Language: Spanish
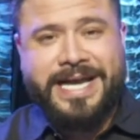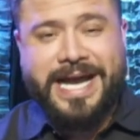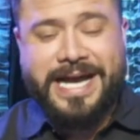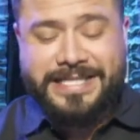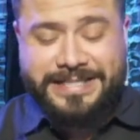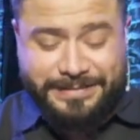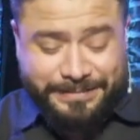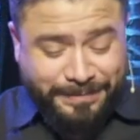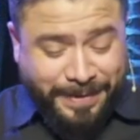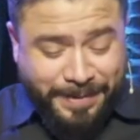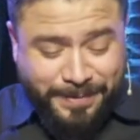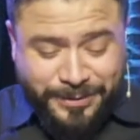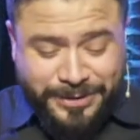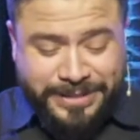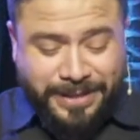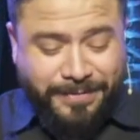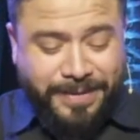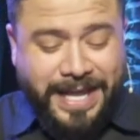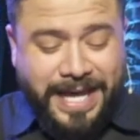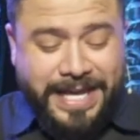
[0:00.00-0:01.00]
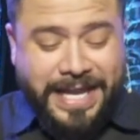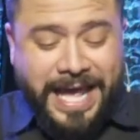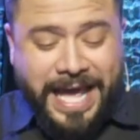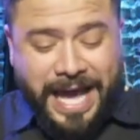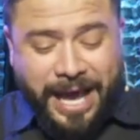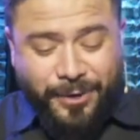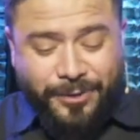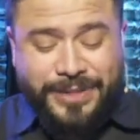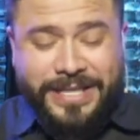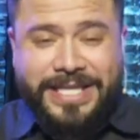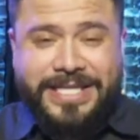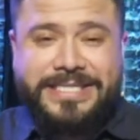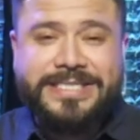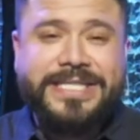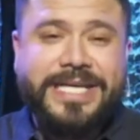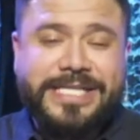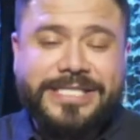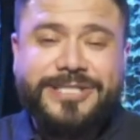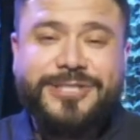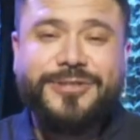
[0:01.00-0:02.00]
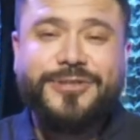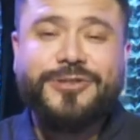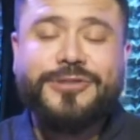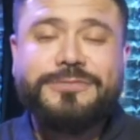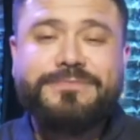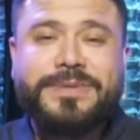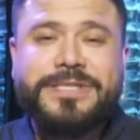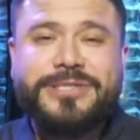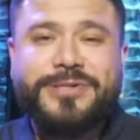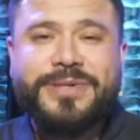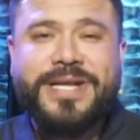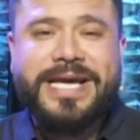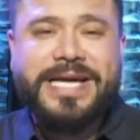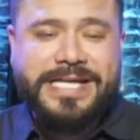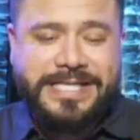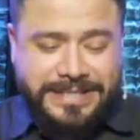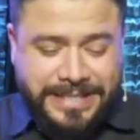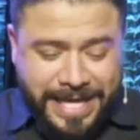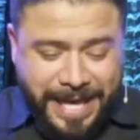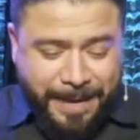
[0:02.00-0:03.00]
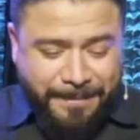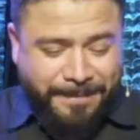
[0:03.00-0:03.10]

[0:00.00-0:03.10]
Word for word: vamos a hablar, a utilizar estos dos personajes